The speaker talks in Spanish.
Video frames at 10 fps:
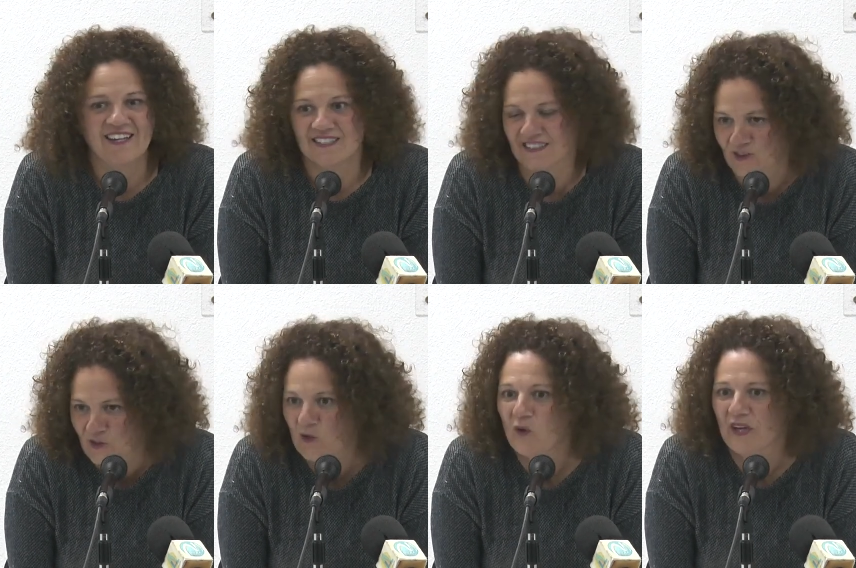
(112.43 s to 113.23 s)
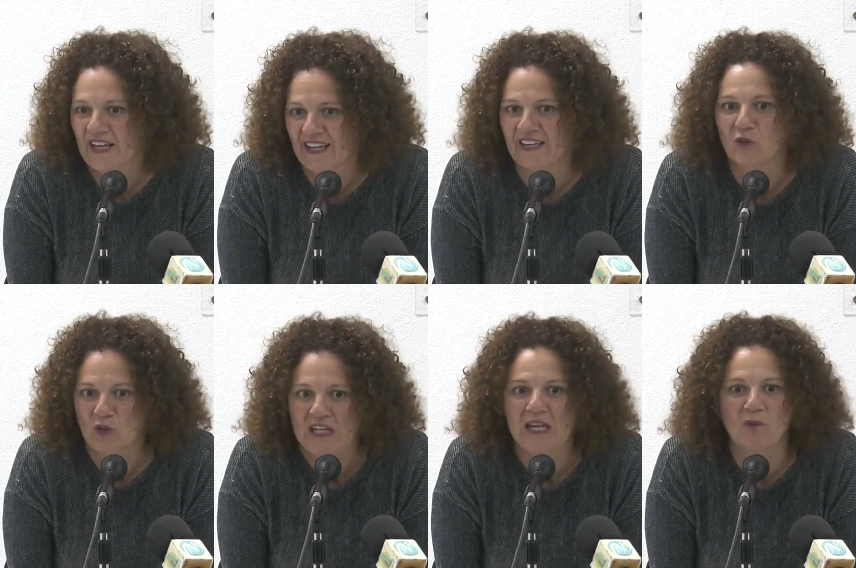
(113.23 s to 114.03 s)
insistió en que
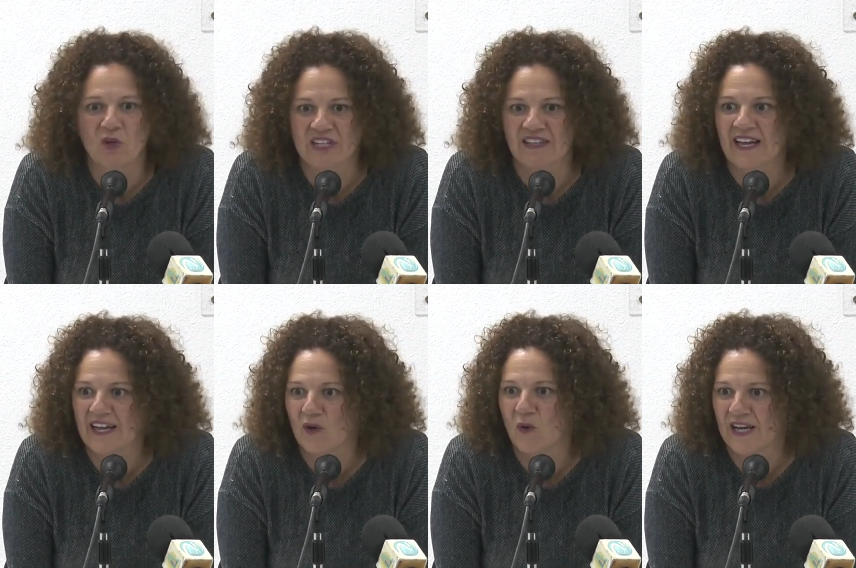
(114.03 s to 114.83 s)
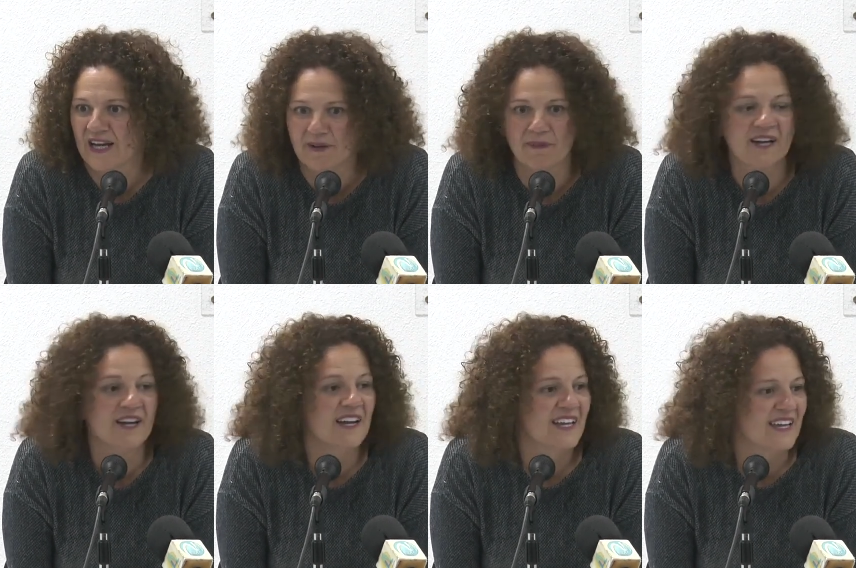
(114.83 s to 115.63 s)
esto teníamos que traerlo a Nerva
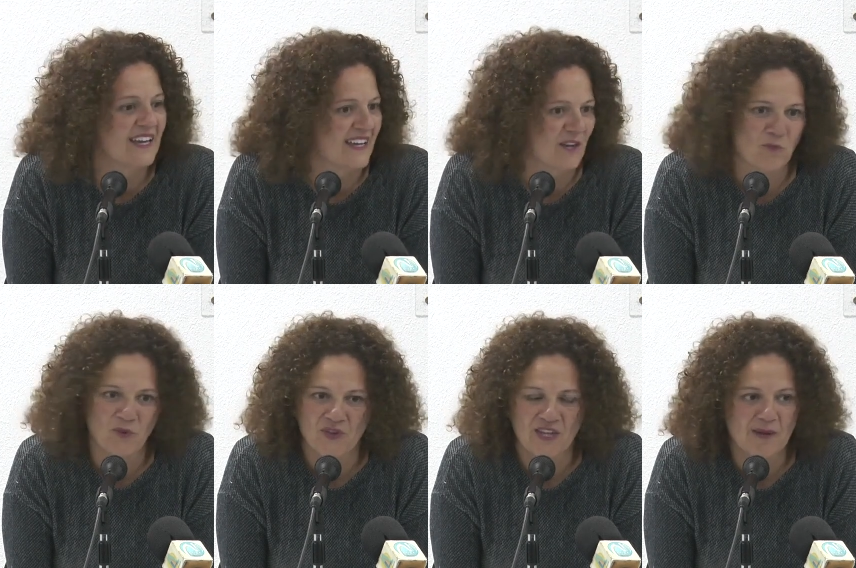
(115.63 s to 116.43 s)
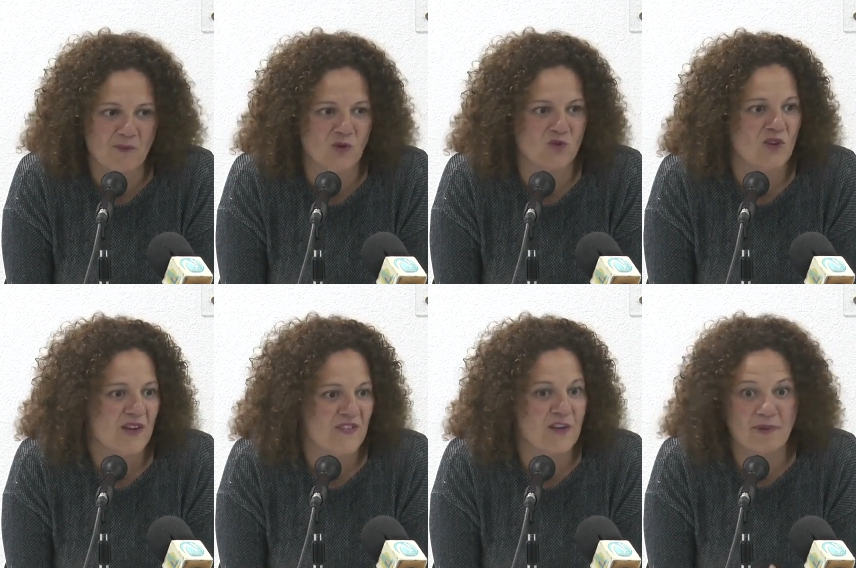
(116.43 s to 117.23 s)
y que no podíamos
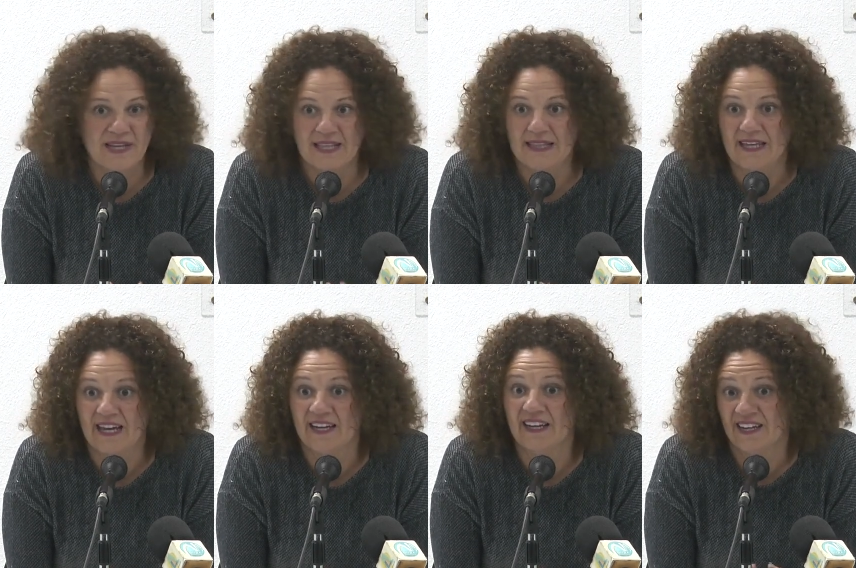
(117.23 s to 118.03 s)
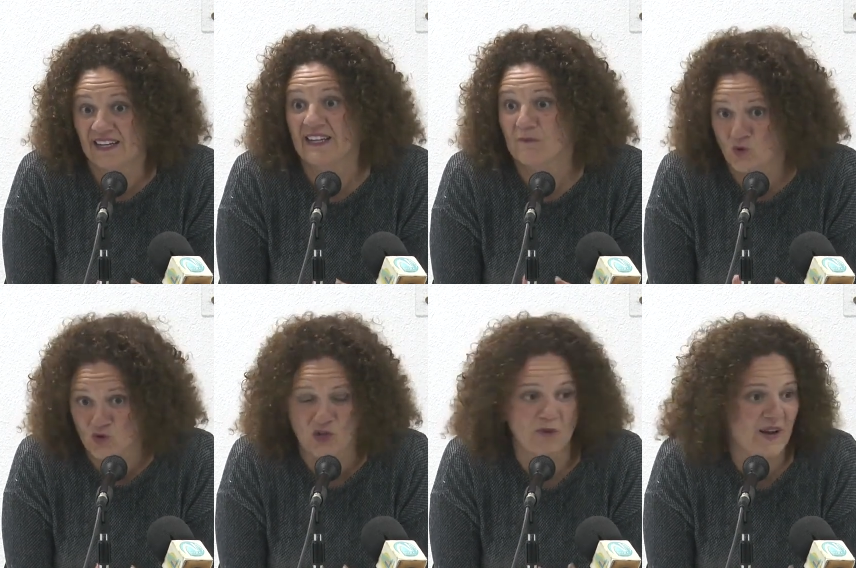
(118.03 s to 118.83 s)
desperdiciar el
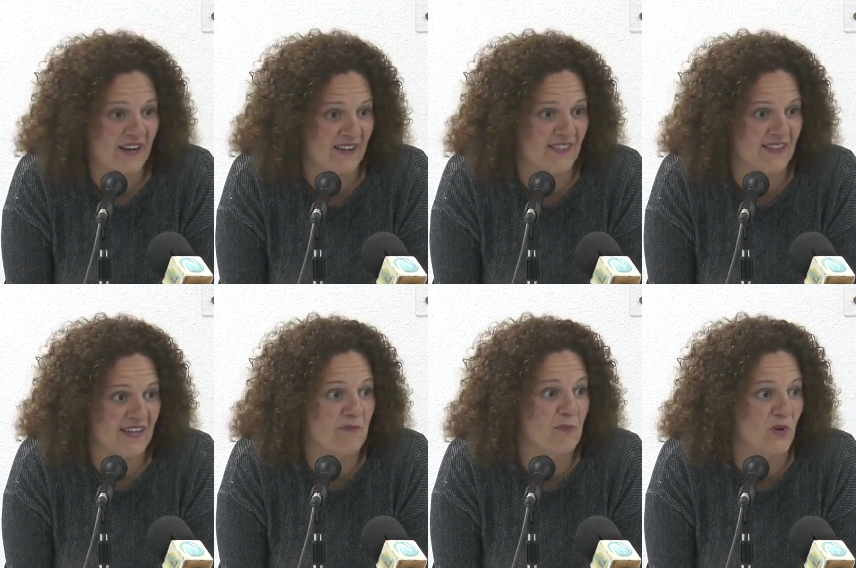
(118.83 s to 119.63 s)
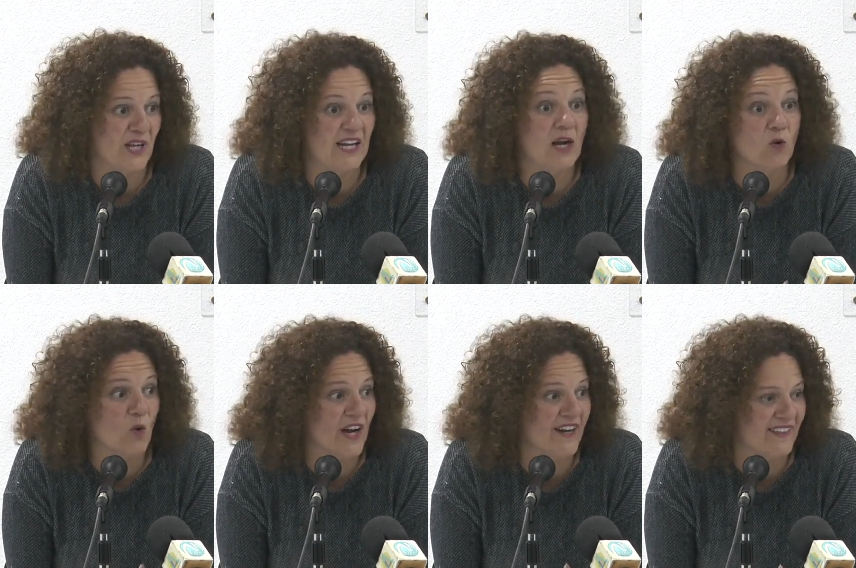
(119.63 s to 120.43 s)
Museo Vázquez Díaz porque era el
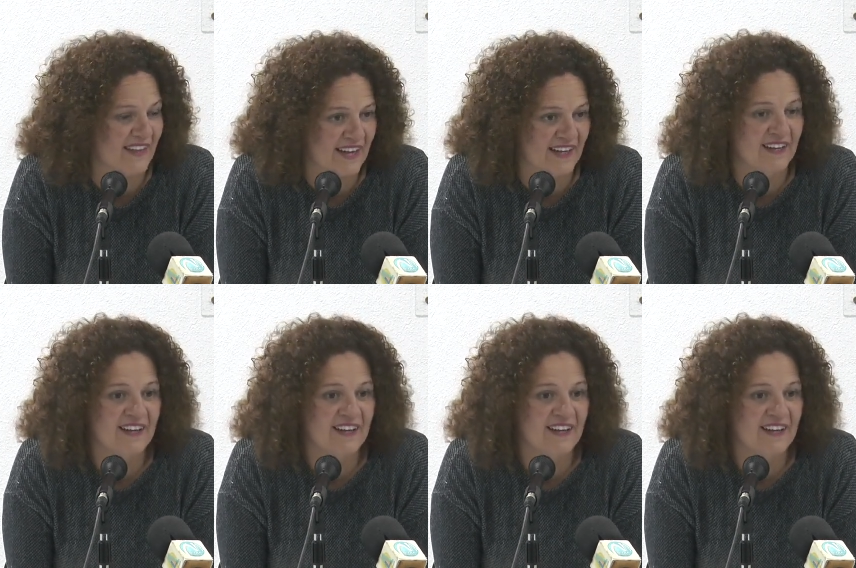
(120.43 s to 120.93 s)
lugar ideal